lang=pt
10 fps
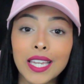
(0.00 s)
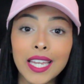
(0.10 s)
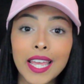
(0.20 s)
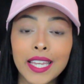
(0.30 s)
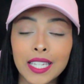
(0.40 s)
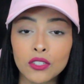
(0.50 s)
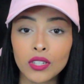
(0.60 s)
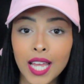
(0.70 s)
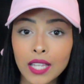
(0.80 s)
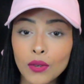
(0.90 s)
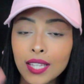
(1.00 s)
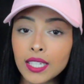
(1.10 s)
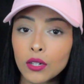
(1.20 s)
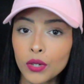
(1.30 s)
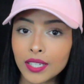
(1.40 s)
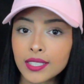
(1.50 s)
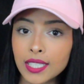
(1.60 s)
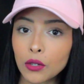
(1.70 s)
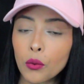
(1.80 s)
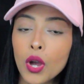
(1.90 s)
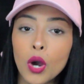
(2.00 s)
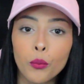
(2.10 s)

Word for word: ele é relacionado à decoração,